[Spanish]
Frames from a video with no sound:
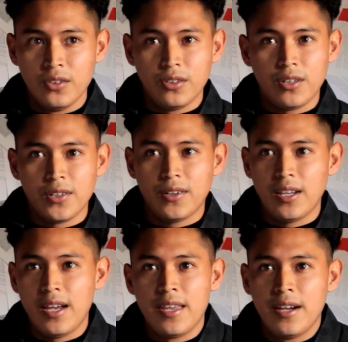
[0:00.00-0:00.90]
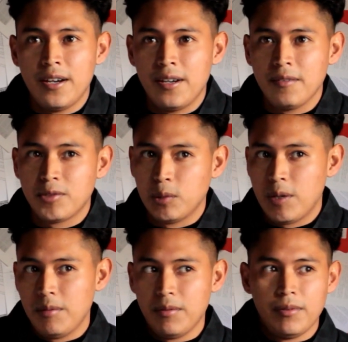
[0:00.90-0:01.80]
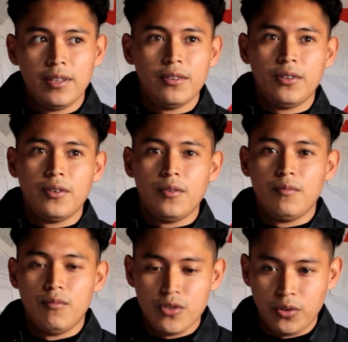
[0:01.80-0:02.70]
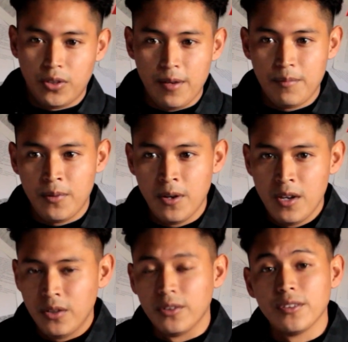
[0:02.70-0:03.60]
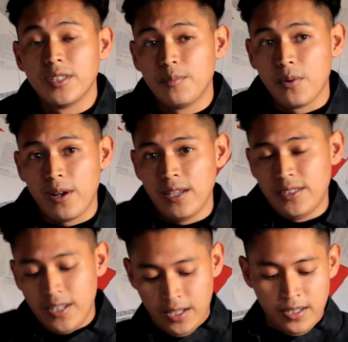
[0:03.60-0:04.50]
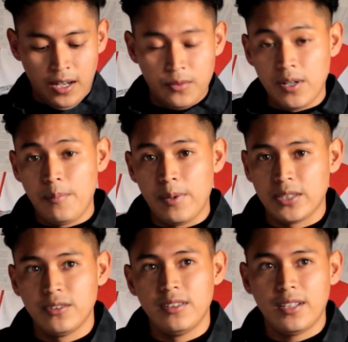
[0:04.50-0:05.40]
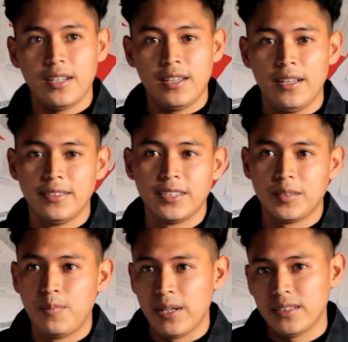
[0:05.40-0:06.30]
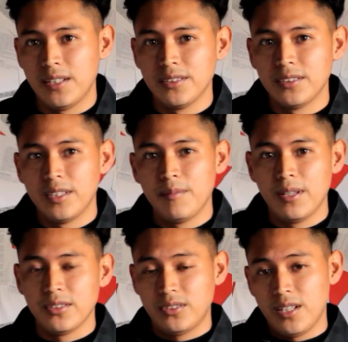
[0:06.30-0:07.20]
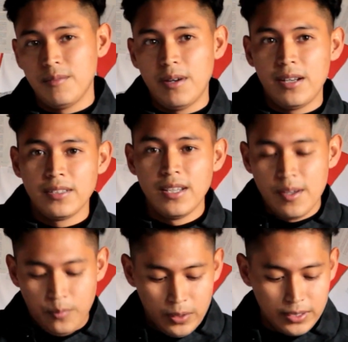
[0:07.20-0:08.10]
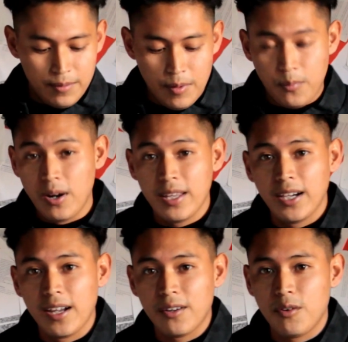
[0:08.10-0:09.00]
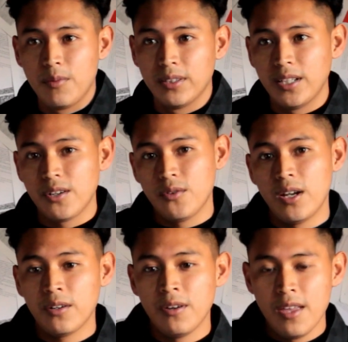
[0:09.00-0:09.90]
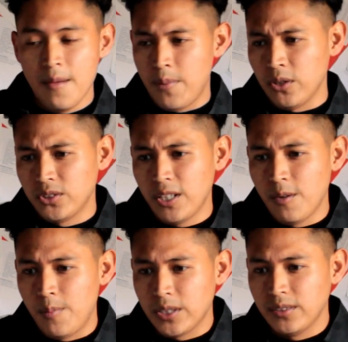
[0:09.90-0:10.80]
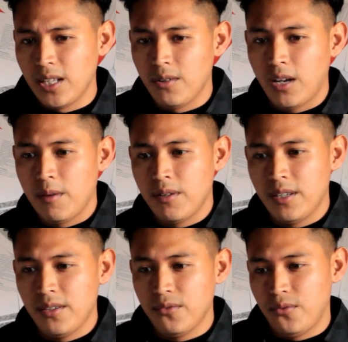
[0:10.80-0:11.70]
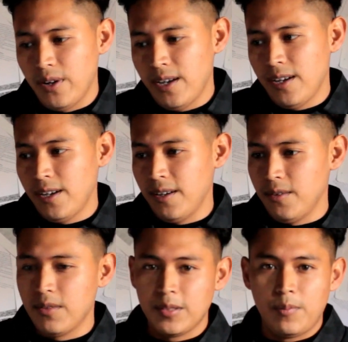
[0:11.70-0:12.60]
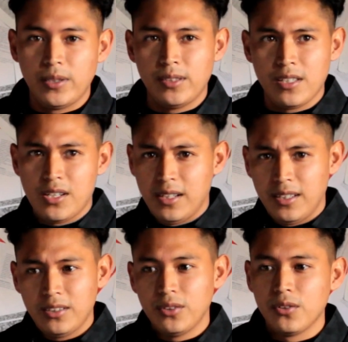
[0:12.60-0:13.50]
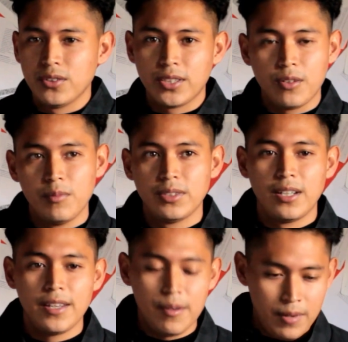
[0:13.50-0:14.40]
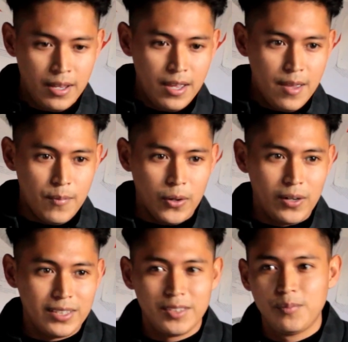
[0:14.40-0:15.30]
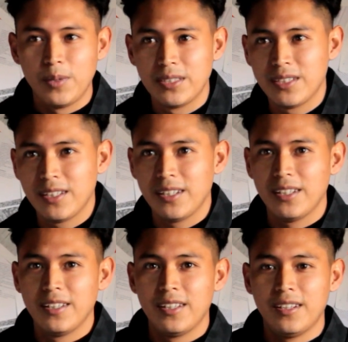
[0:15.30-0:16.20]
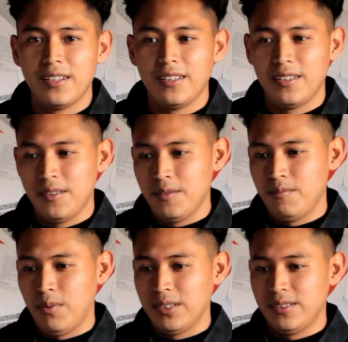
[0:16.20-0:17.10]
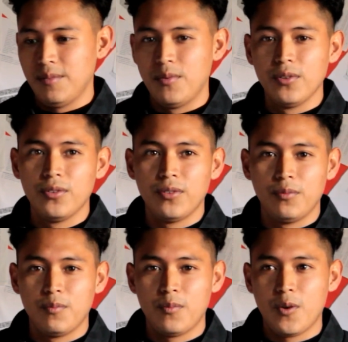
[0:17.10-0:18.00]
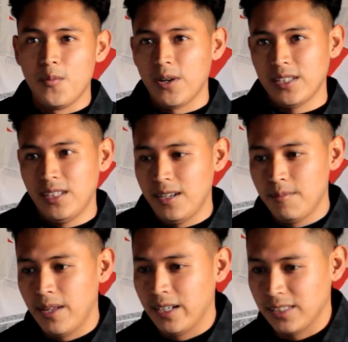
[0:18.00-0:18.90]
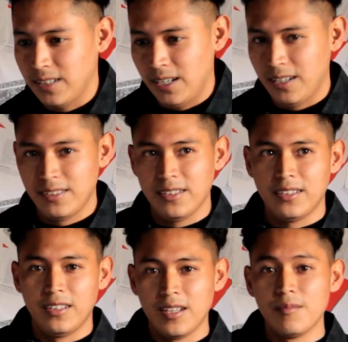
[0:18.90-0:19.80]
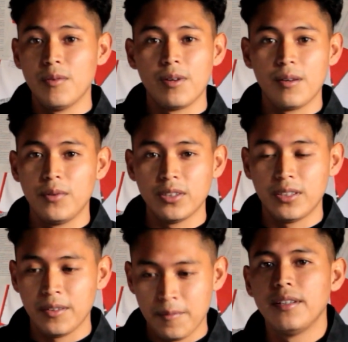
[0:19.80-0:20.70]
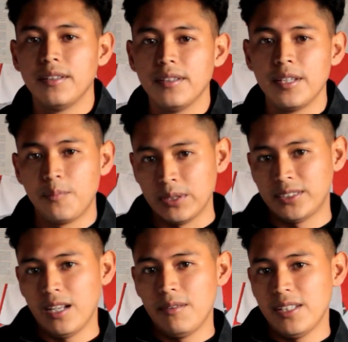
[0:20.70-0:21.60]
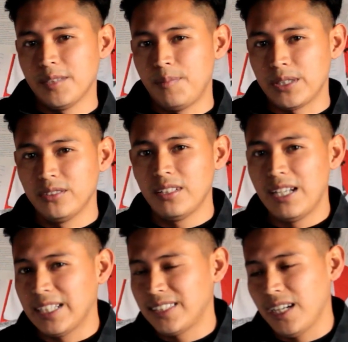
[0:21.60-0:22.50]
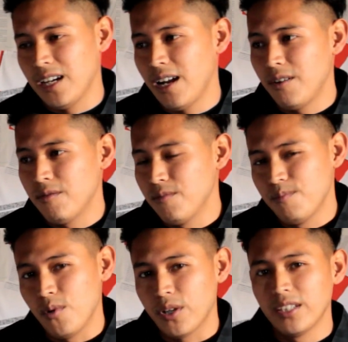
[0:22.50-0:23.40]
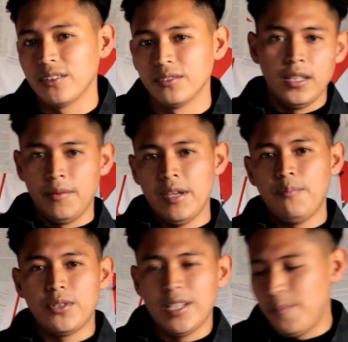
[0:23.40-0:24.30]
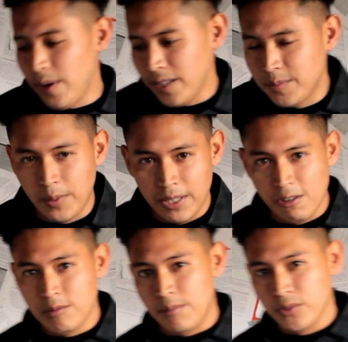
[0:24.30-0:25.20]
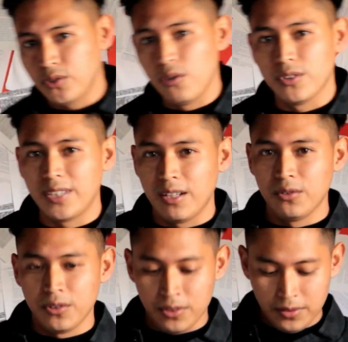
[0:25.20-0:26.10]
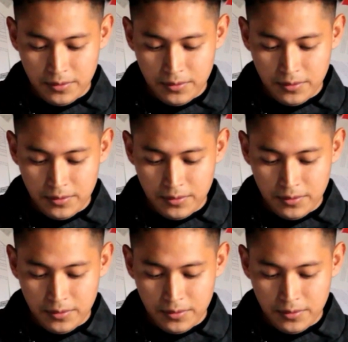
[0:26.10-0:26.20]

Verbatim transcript: No creo que haya sobrevivido mucho tiempo o no sé por ahí si hay alguna persona que es experta en ese tema de estos animales, pues que me pueda dejar el comentario o algo. Pero sí en lo personal lo que vi fue una especie de changuito o no sé cómo se le llame, pero era esa especie de, de, de pues de mono como el que sale en Madagascar que dice que quiere mover el bote y pues tal vez las personas le exageraron un poquito. Y bien, pues ya para despedirlos vamos con los saludos.